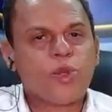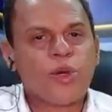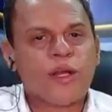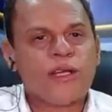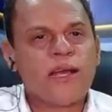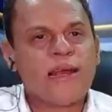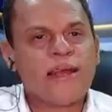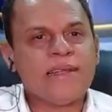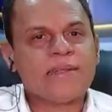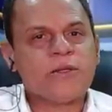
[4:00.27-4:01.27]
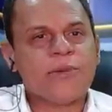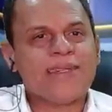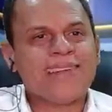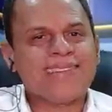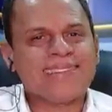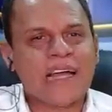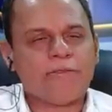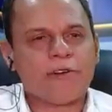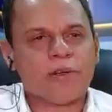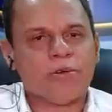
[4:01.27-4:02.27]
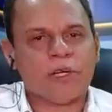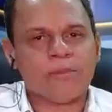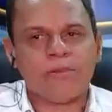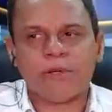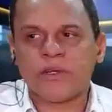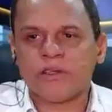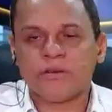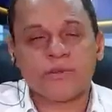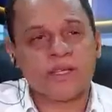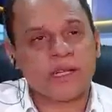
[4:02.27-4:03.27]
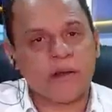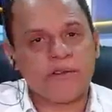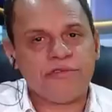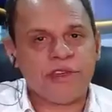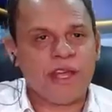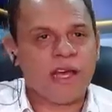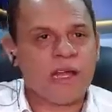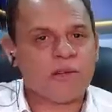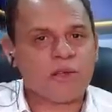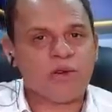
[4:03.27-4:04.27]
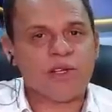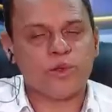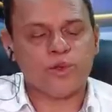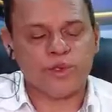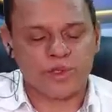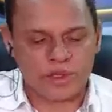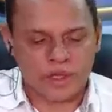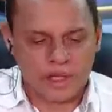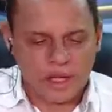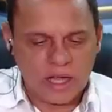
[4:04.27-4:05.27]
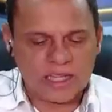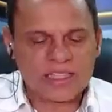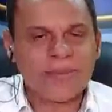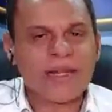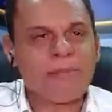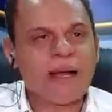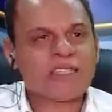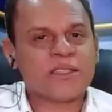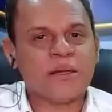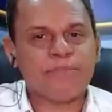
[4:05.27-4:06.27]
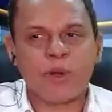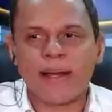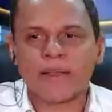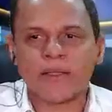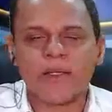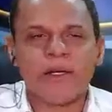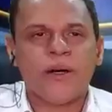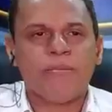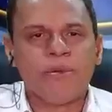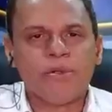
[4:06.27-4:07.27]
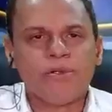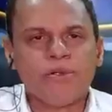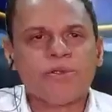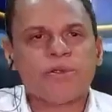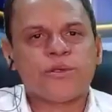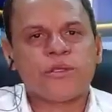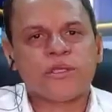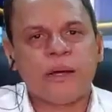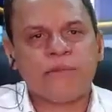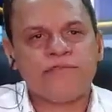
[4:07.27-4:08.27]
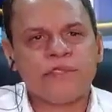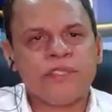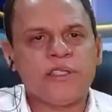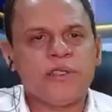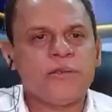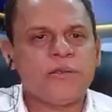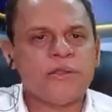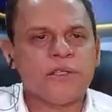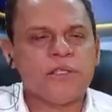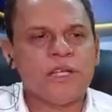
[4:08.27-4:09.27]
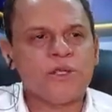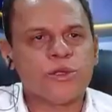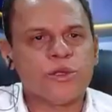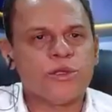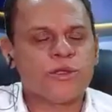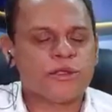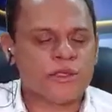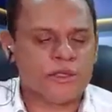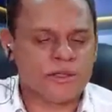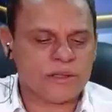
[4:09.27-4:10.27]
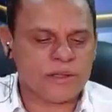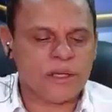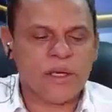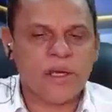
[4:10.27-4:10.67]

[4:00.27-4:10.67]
litorânea ela entra numa entre safra agora porque nós vamos entrar no inverno, então reduz é a chamada baixa temporada. Búzios, Cabo Frio, Rio das Ostras.